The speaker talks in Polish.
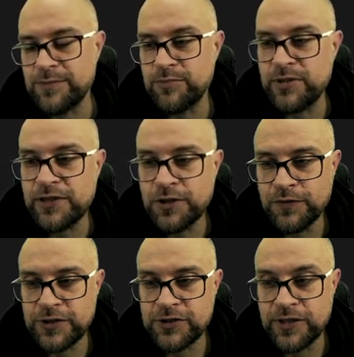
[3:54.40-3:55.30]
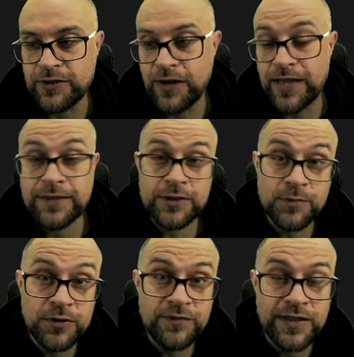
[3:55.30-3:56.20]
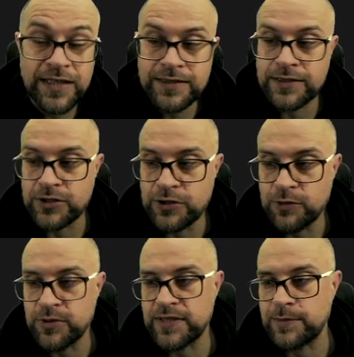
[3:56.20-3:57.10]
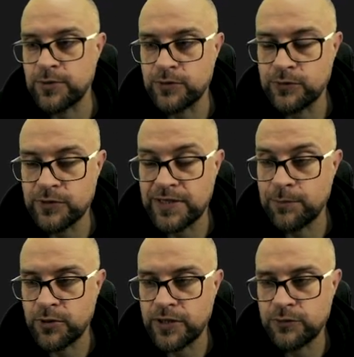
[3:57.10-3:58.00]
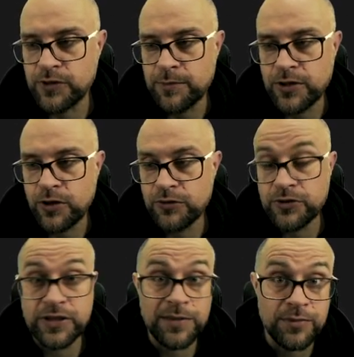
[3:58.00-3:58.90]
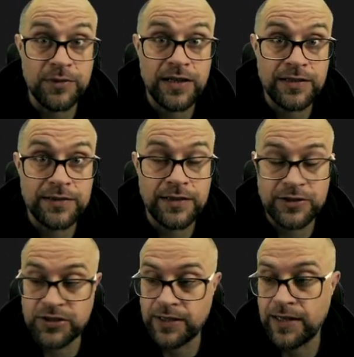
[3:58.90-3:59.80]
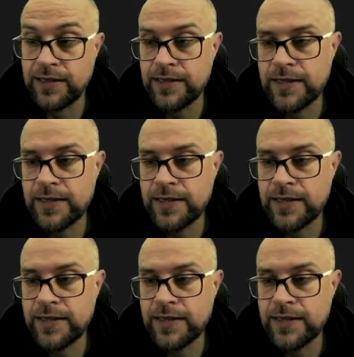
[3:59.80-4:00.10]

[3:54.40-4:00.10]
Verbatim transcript: pilnować tego, a też modyfikacja, jeżeli dobrze zaprojektujemy kod, nie była aż taka